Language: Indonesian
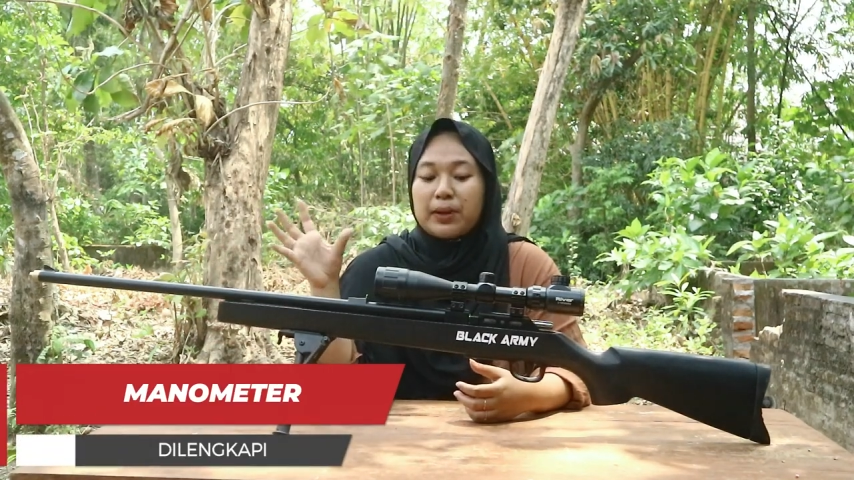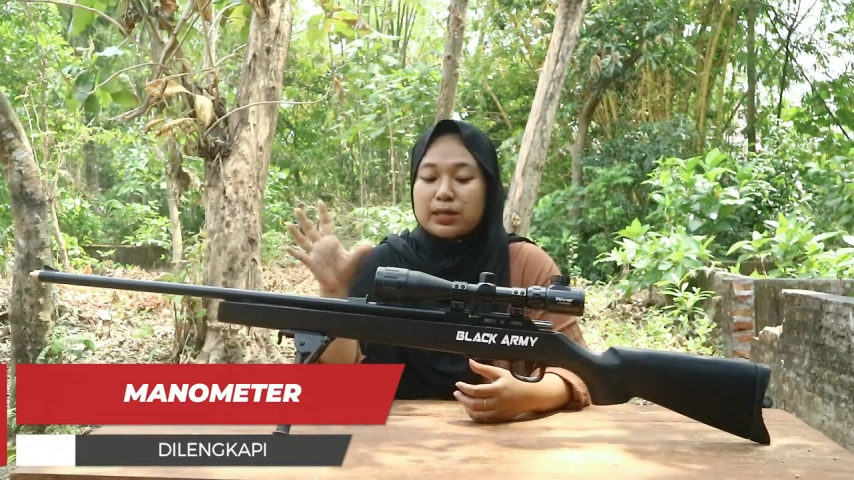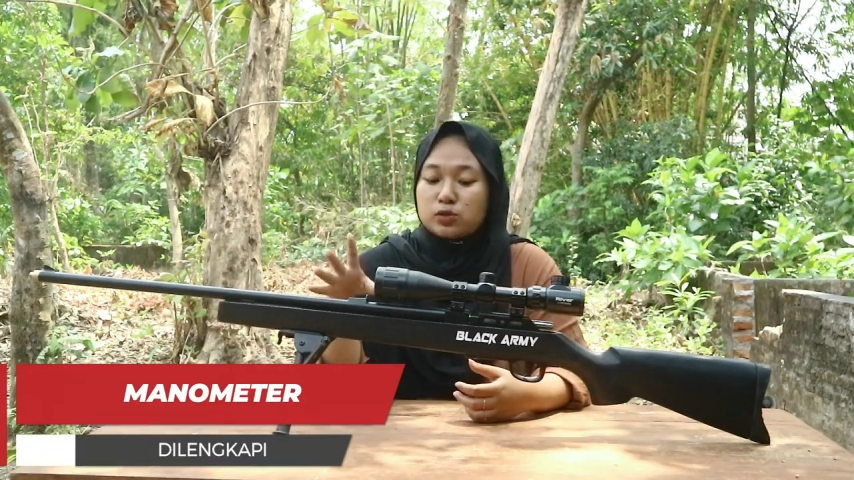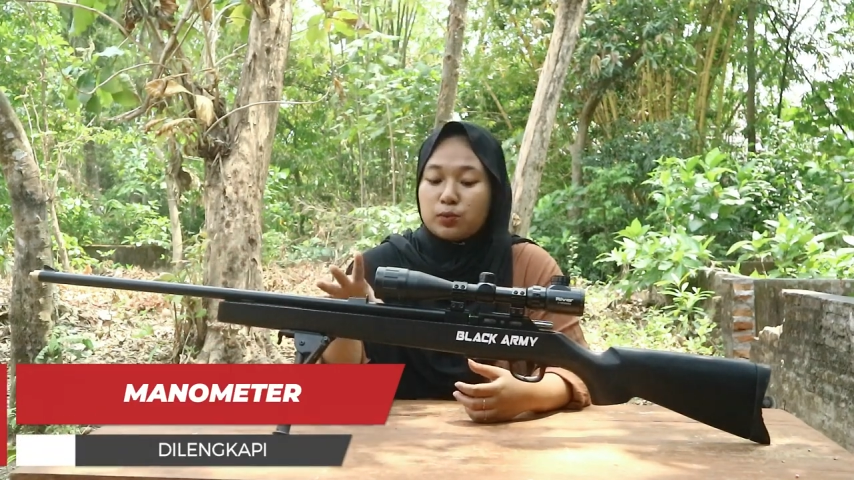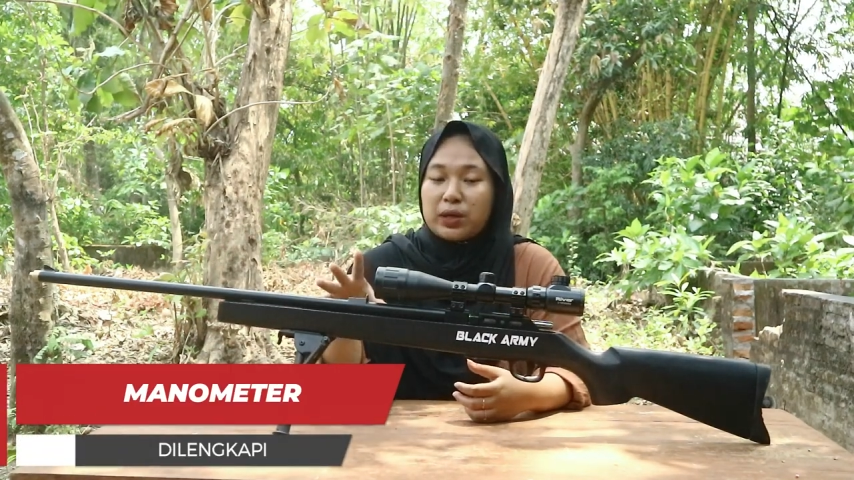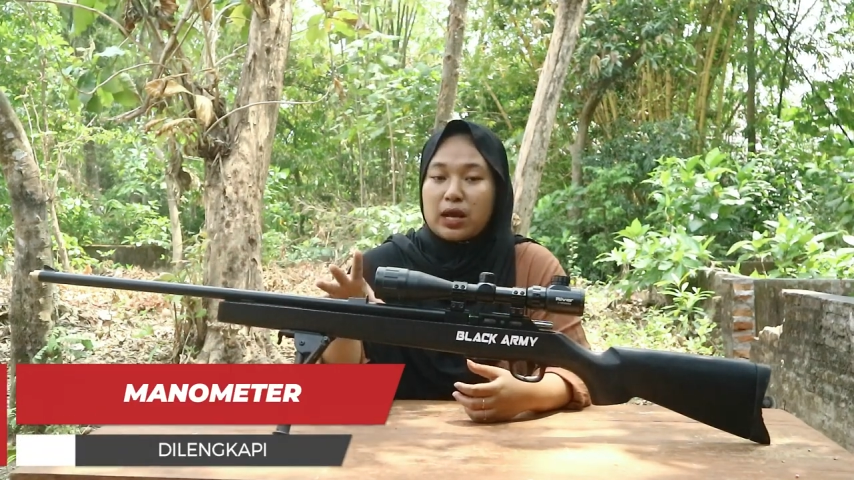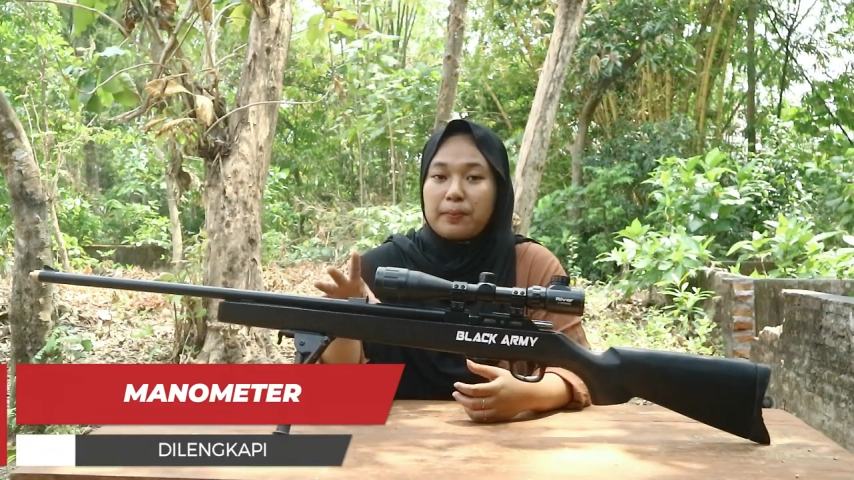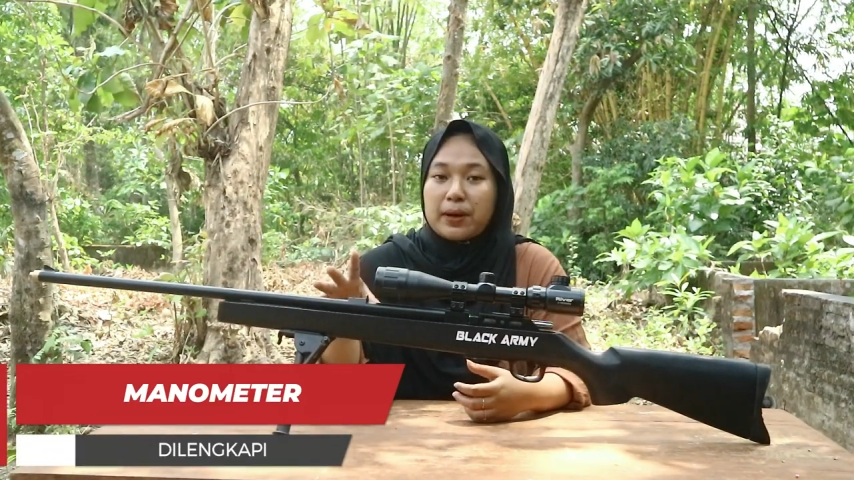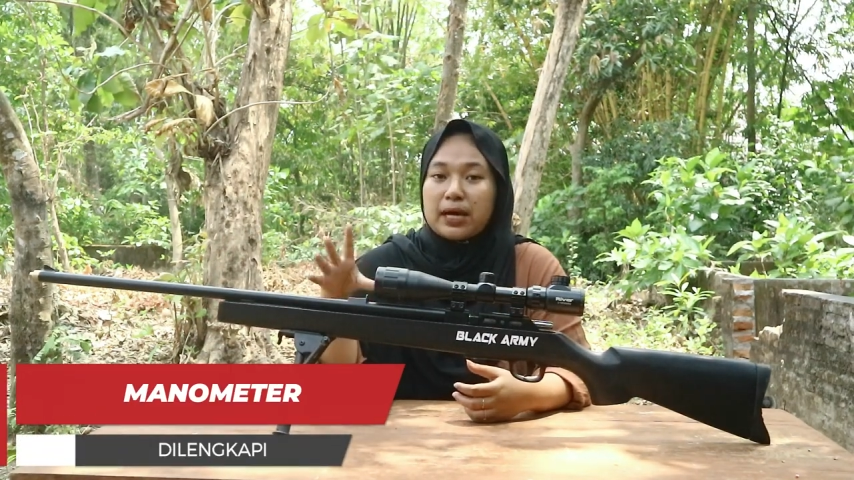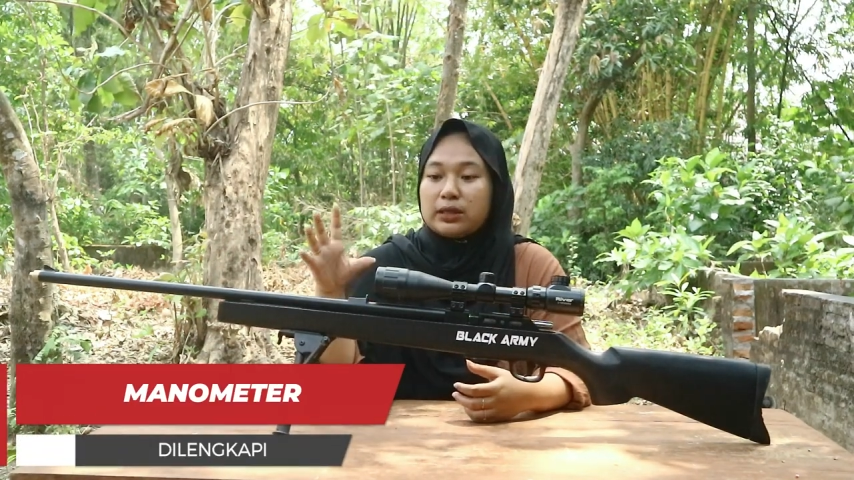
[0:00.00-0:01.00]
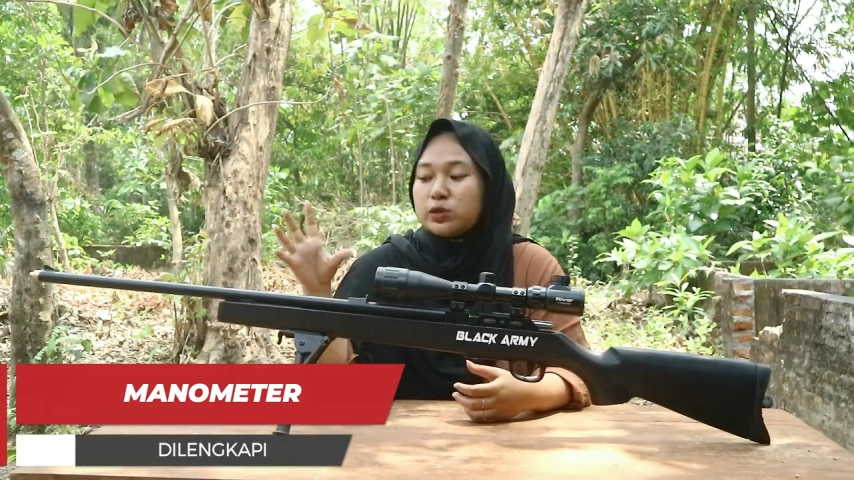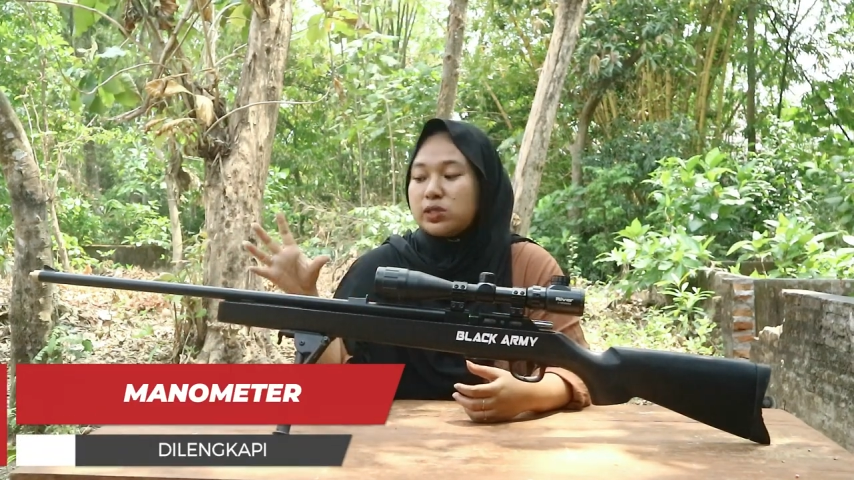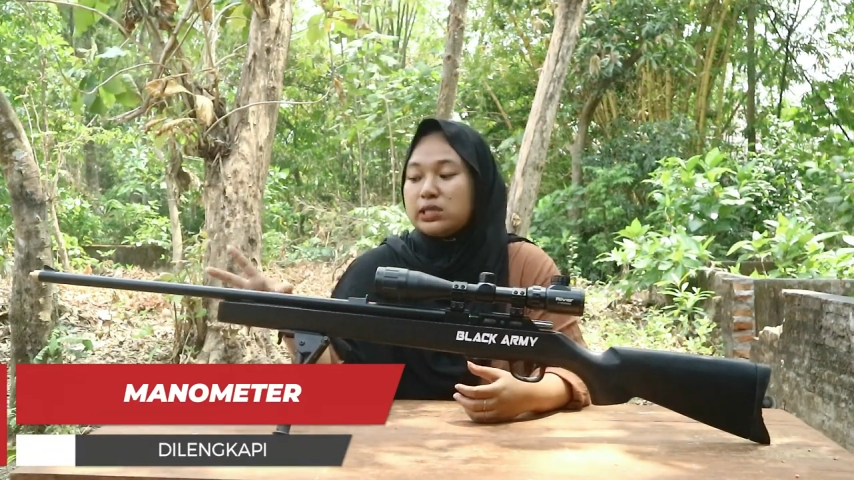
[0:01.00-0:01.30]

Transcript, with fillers: masuk berapa terus